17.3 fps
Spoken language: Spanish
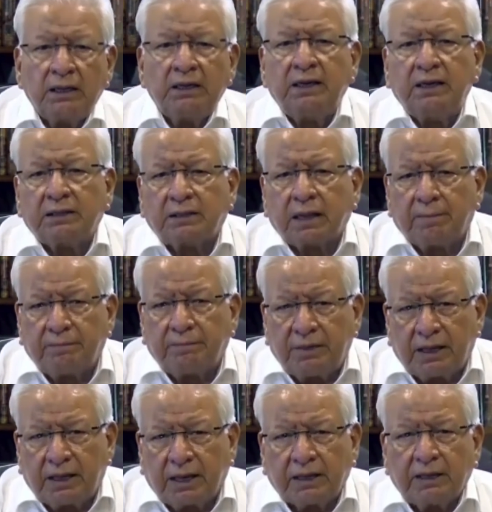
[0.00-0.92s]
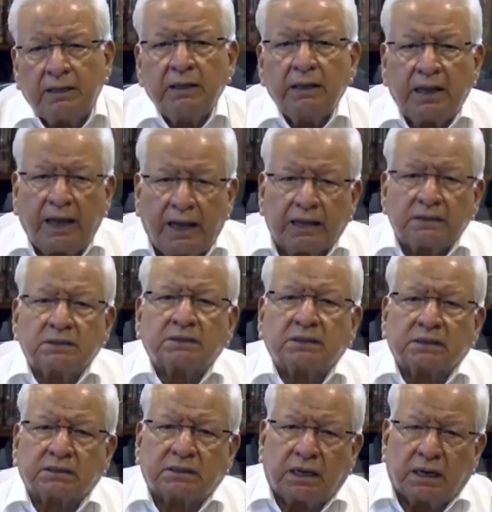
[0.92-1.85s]
Y también
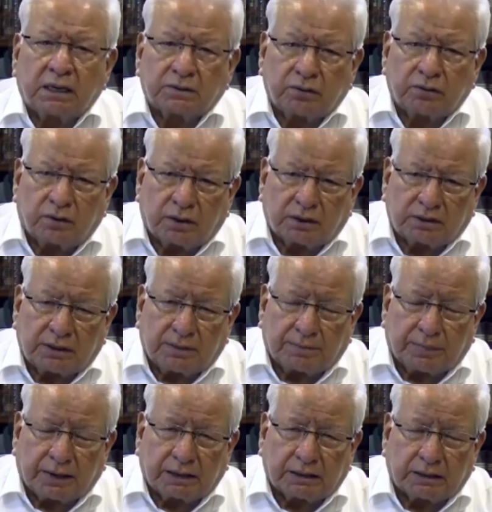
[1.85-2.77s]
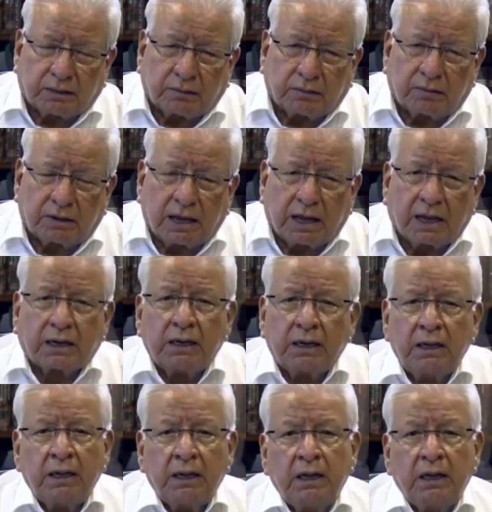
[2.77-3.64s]
estas elecciones en particular